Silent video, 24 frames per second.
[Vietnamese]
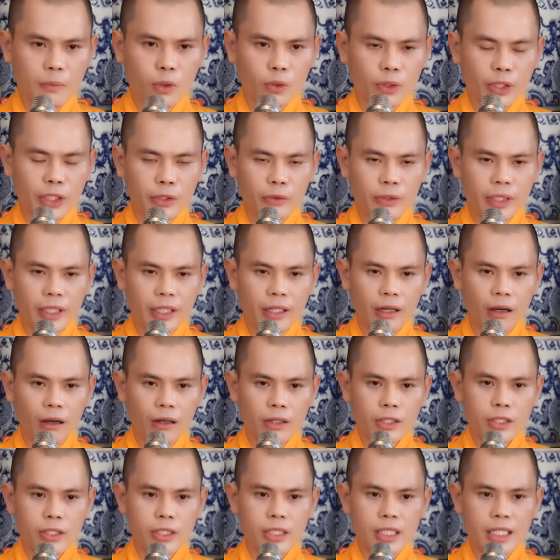một điều gì
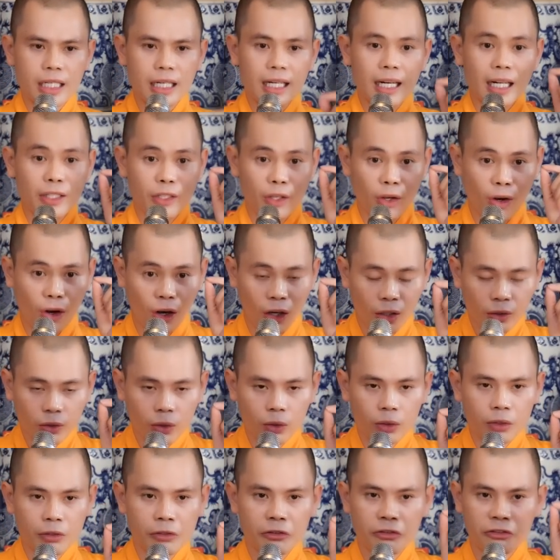đó chỉ là nhỏ
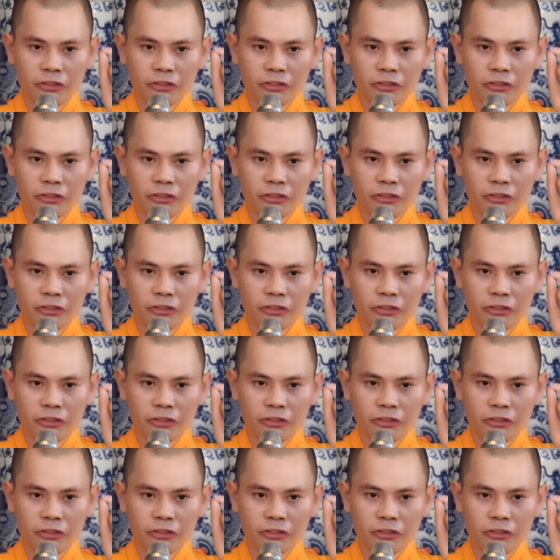thôi,